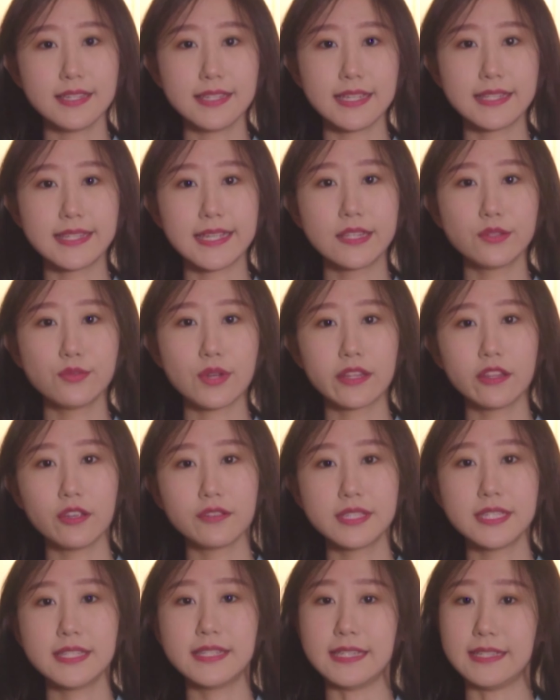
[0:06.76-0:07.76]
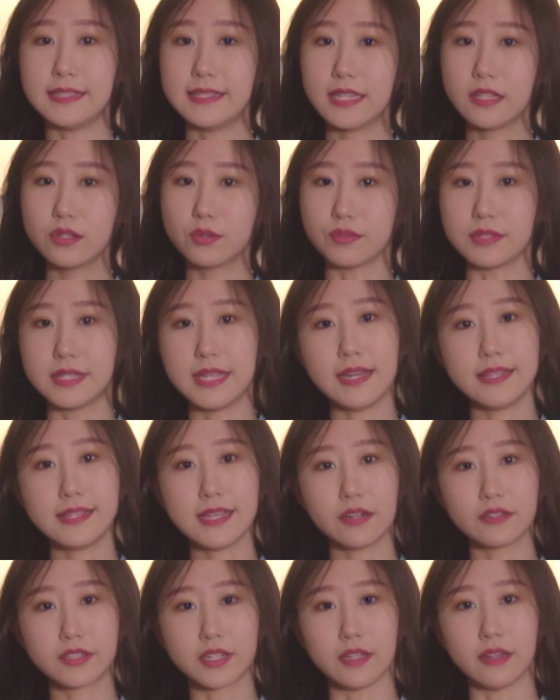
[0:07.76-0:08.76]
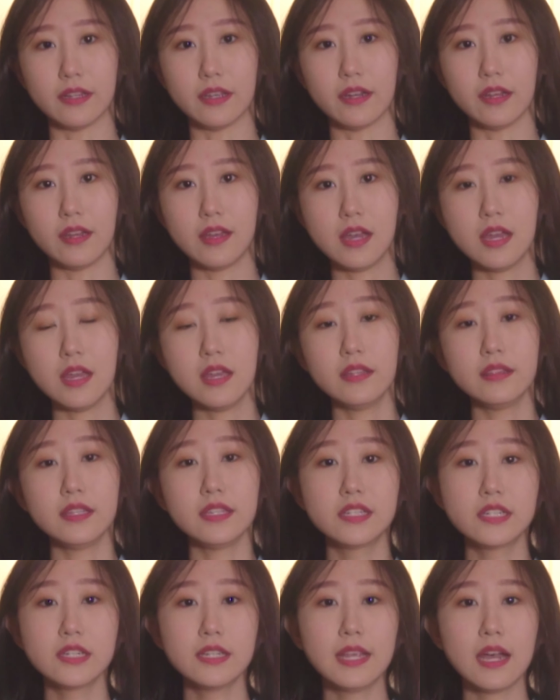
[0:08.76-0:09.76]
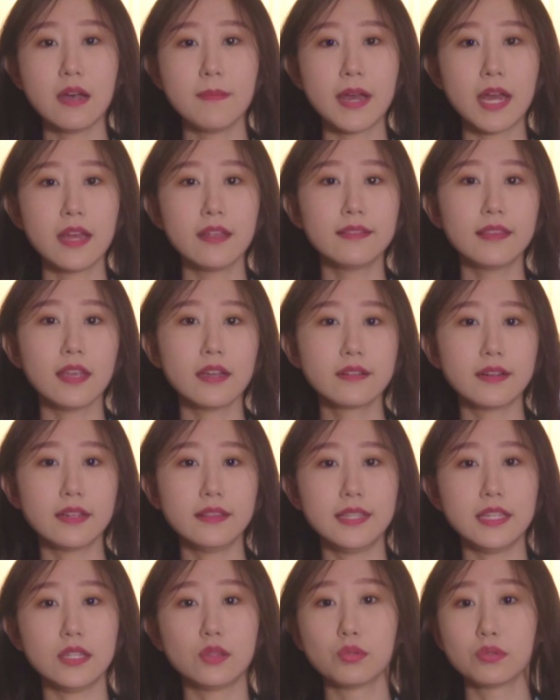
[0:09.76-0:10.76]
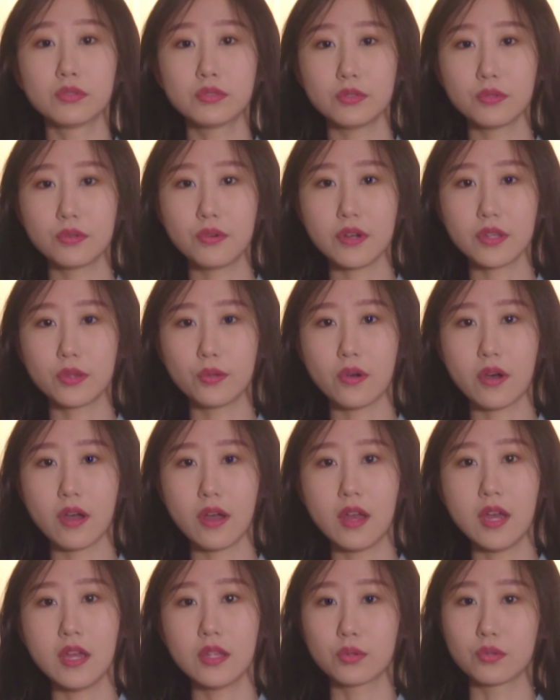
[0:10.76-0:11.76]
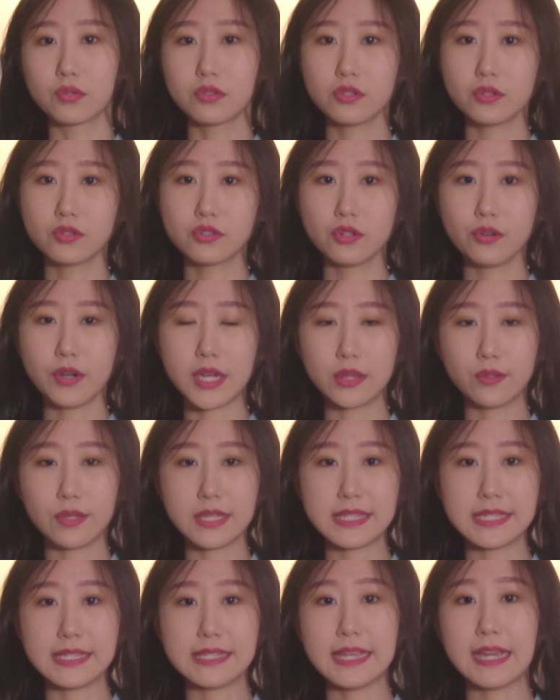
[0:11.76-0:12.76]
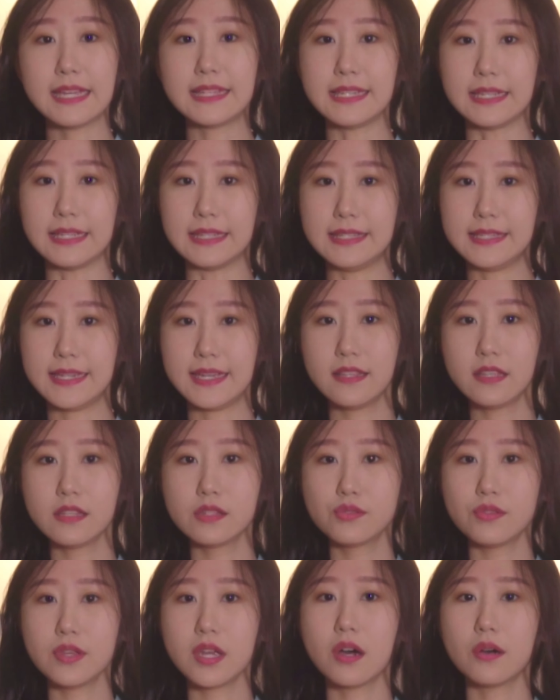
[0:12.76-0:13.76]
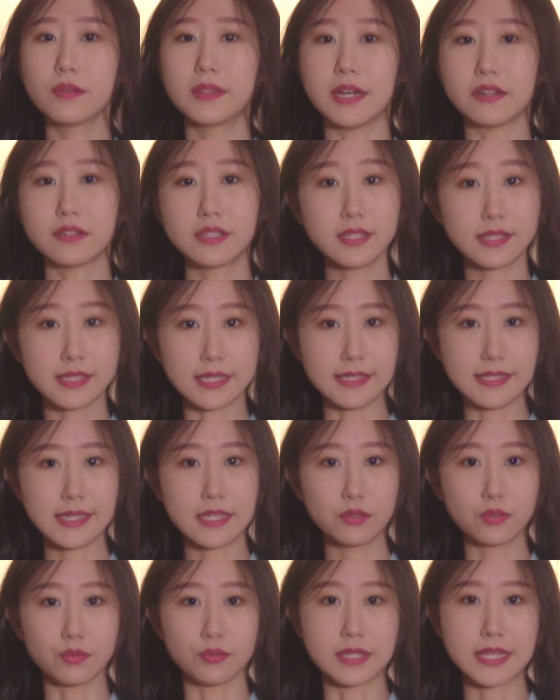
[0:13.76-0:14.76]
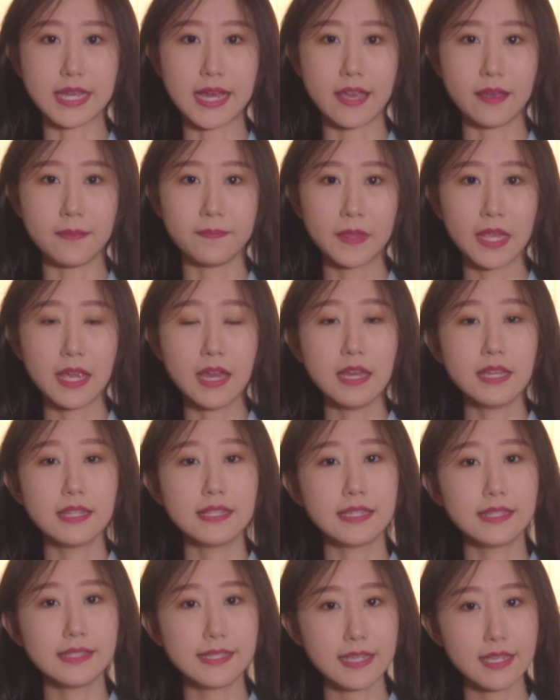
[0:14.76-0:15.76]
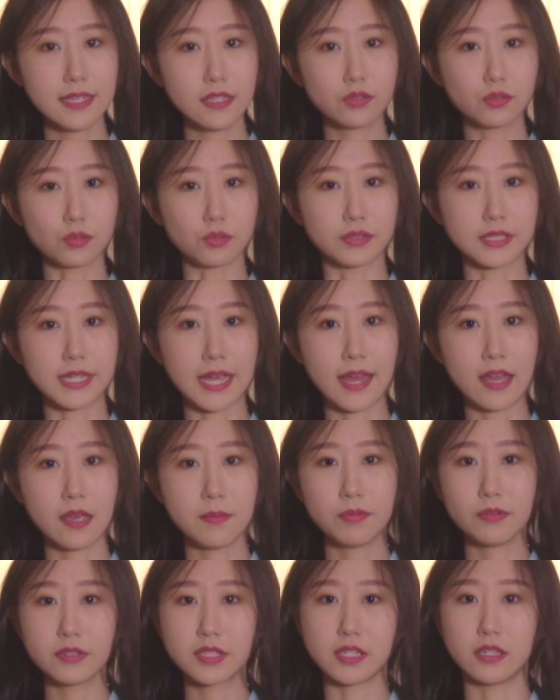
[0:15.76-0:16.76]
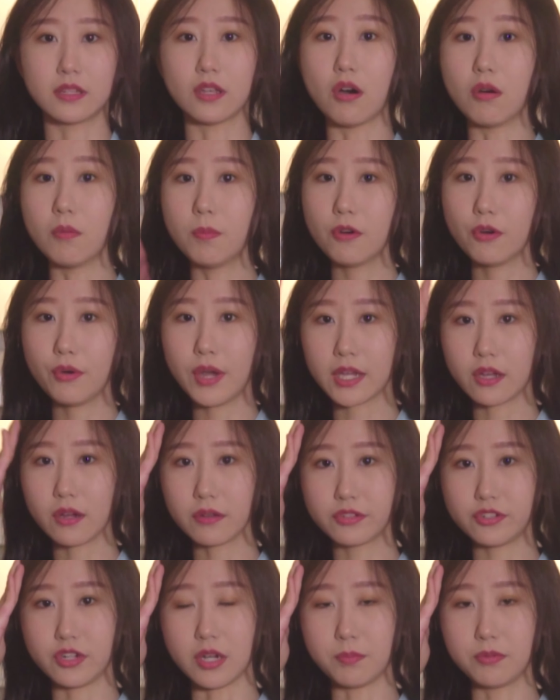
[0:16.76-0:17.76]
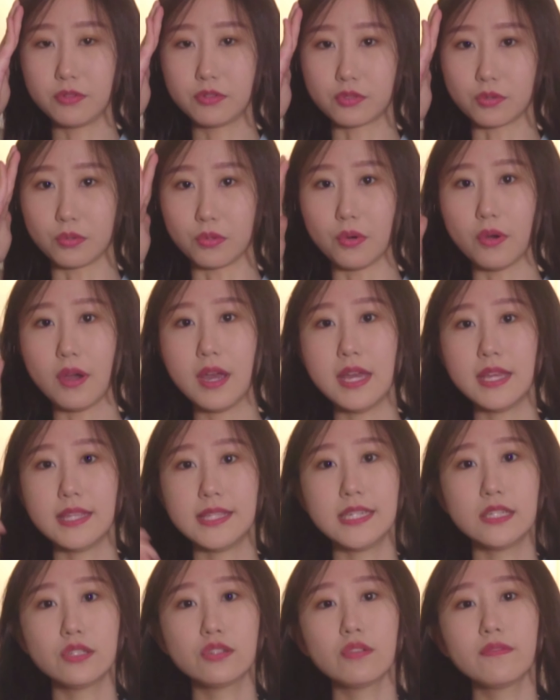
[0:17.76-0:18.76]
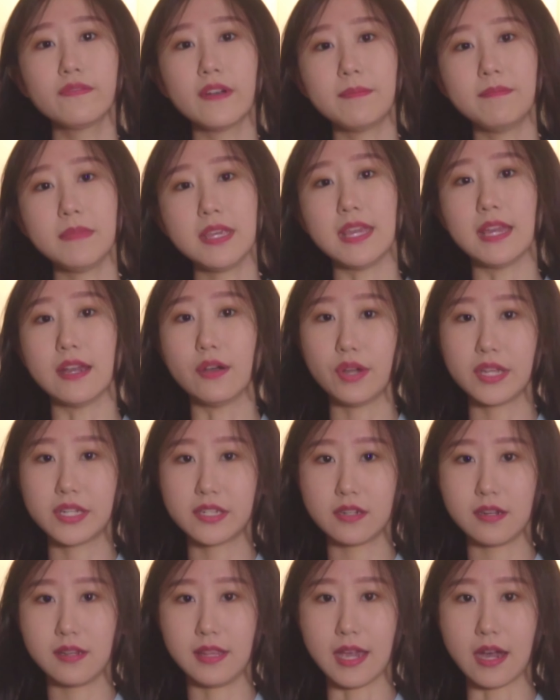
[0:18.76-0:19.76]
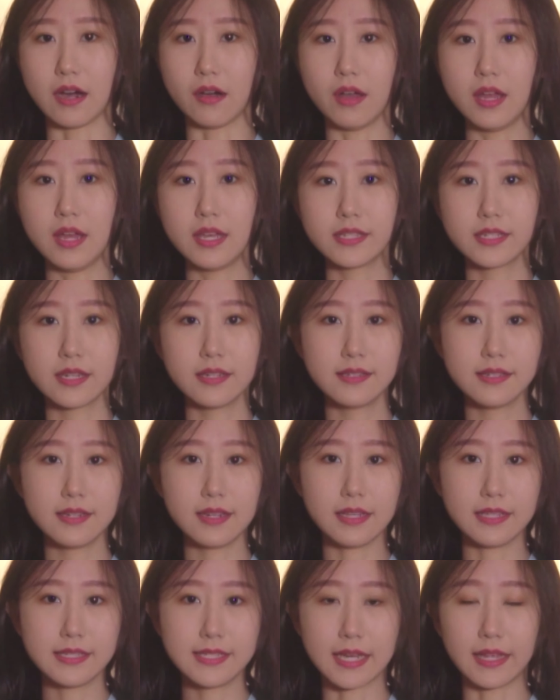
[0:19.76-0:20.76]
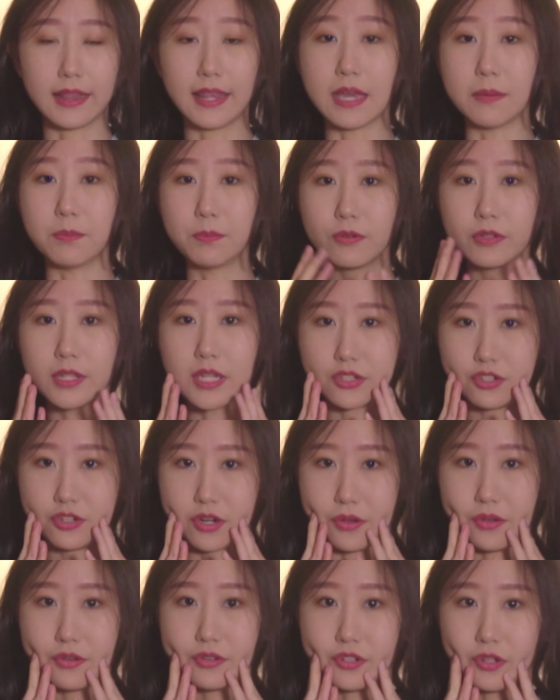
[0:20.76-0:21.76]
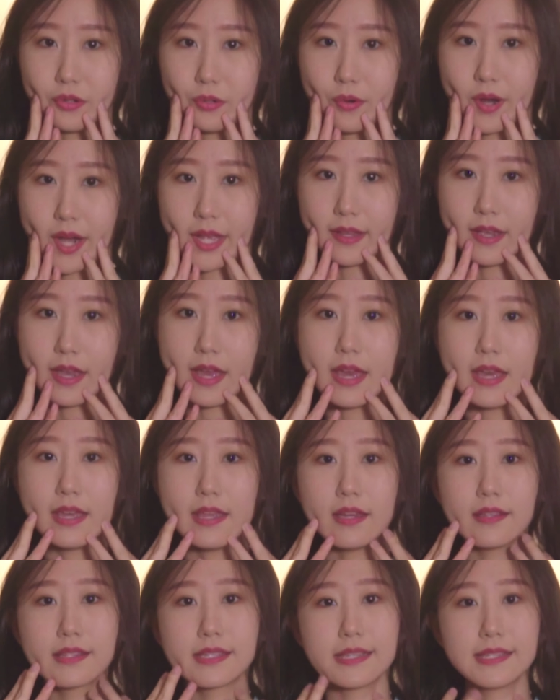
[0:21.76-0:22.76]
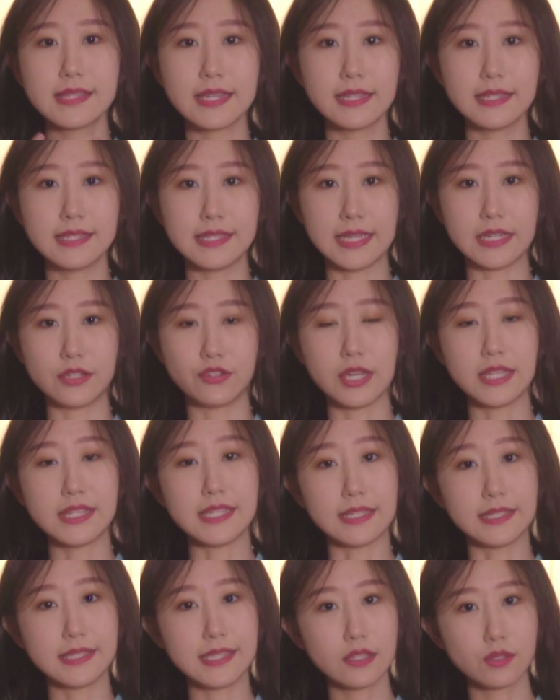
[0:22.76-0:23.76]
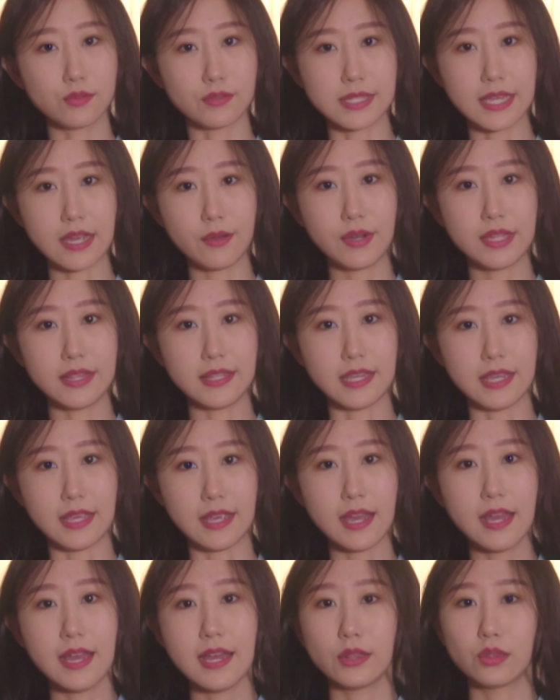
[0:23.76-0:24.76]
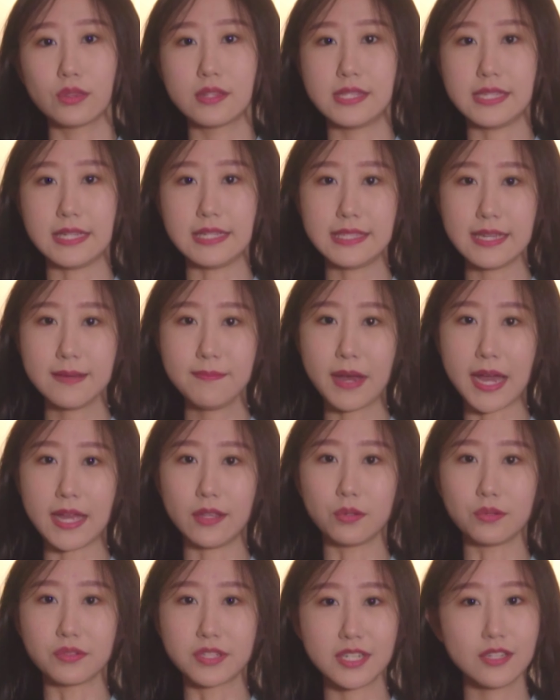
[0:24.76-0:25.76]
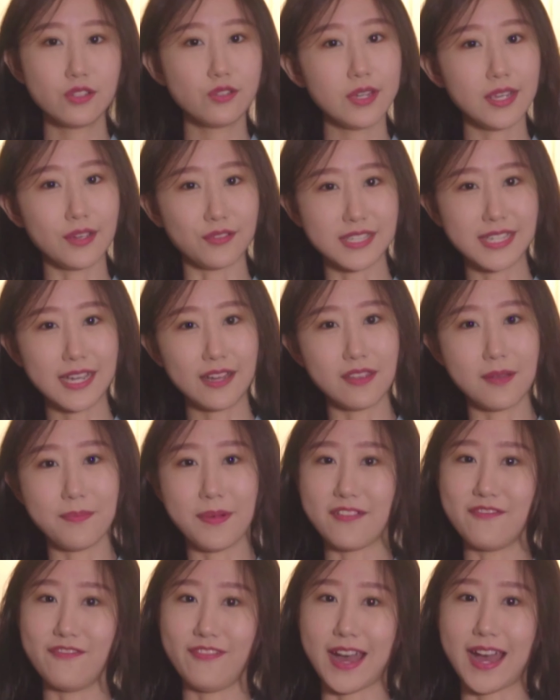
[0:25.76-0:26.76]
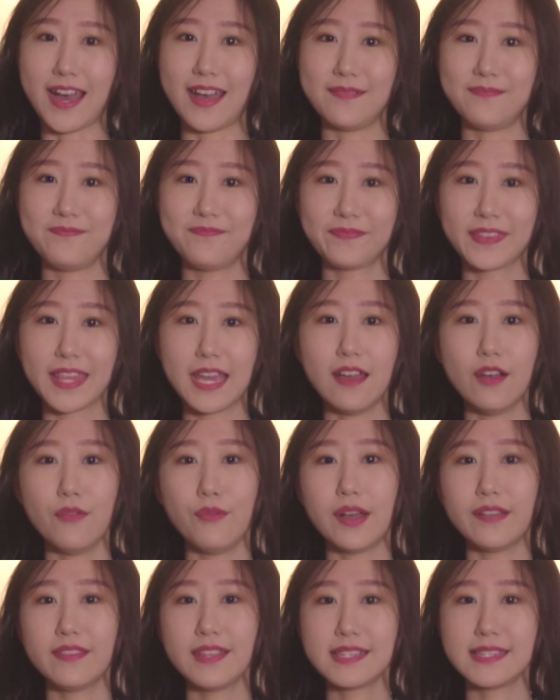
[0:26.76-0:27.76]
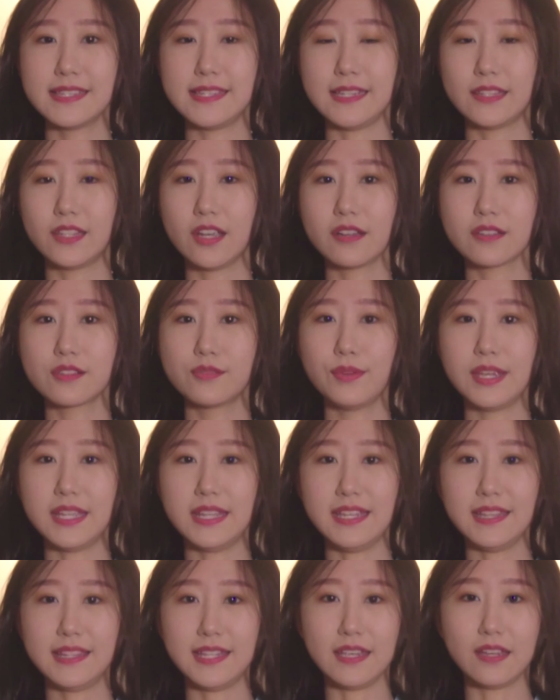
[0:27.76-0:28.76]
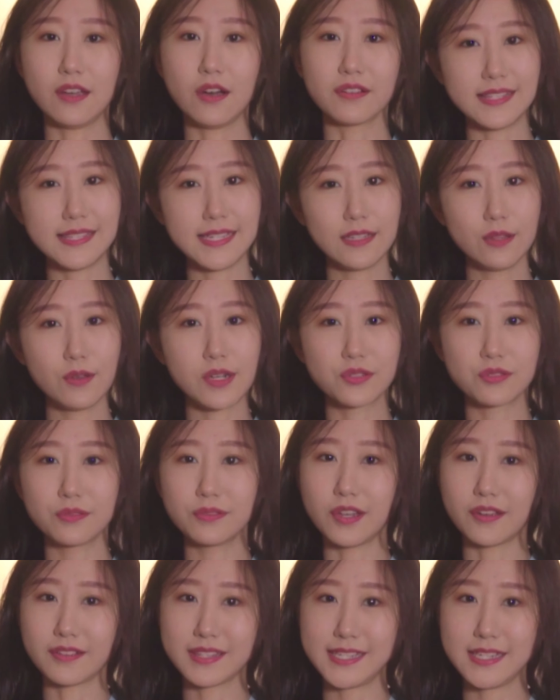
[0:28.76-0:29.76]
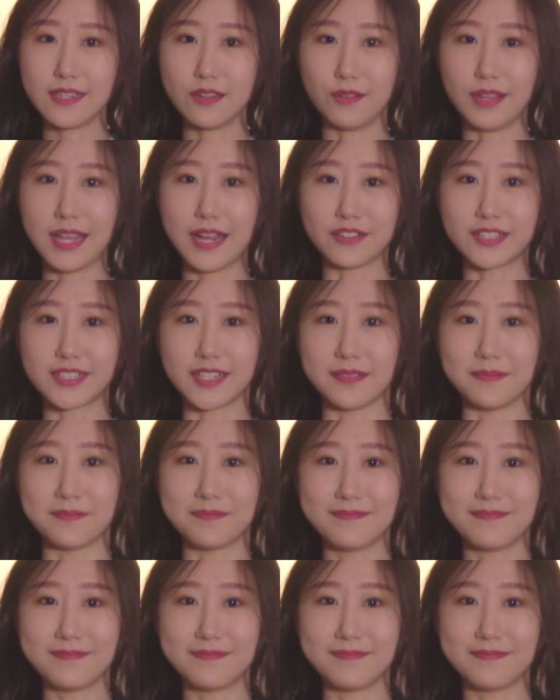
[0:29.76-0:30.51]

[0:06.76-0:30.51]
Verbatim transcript: 些症状都是颈肩阻塞造成的，你知道吗？当人体毒素过多，毒素就会堆积在颈肩，最后导致颈肩阻塞。颈肩一阻塞，不止头部会供血不足，激素分泌也会失调，甚至影响脸部的血液循环。要真正解决颈肩阻塞问题，颈肩排毒是最有效的办法。Wellness t o x 为你提供经络疏通精油疗程。